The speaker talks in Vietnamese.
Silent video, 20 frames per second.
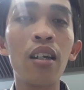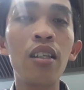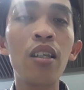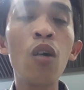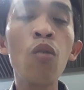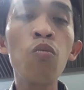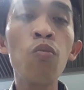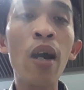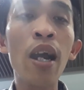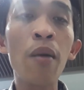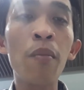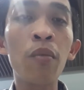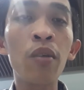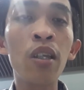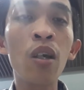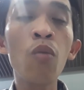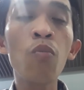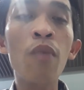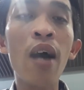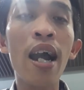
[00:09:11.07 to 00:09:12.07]
chúc
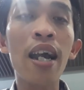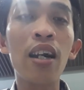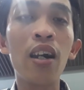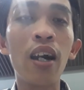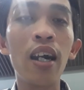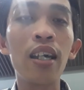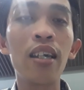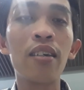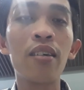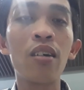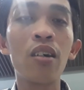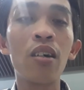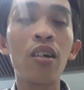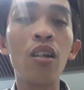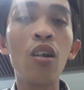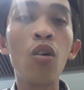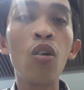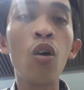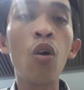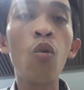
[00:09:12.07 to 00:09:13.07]
chúc ba người
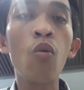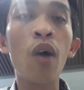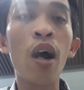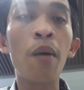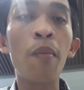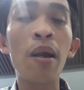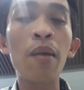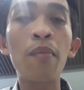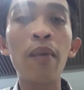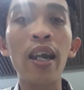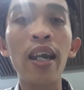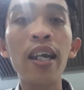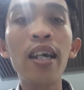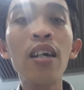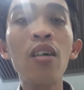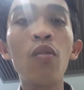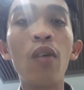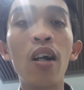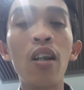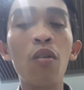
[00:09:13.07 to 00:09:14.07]
luôn luôn hòa mạnh mẽ
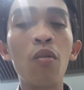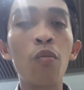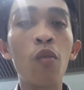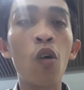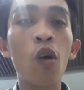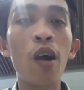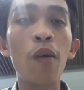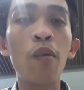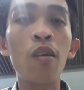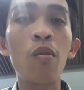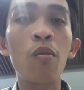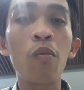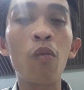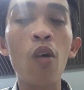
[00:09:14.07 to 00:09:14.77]
và hòa, hòa,